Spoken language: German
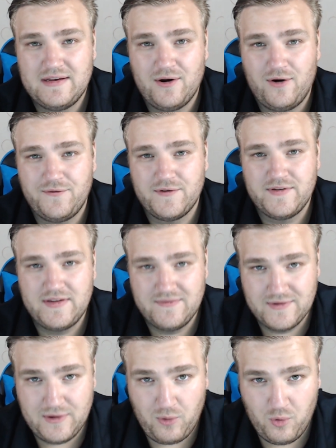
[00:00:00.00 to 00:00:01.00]
in der
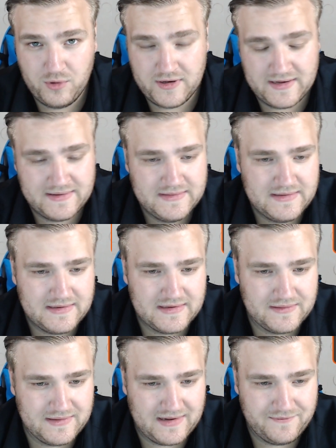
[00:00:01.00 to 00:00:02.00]
Offensive ohne
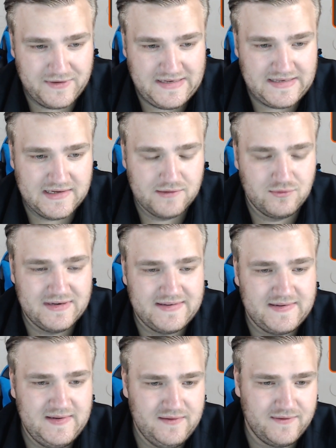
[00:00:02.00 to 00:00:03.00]
äh, ja, wichtige
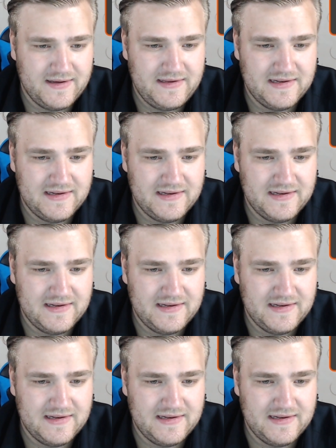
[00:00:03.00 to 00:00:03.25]
Receiver.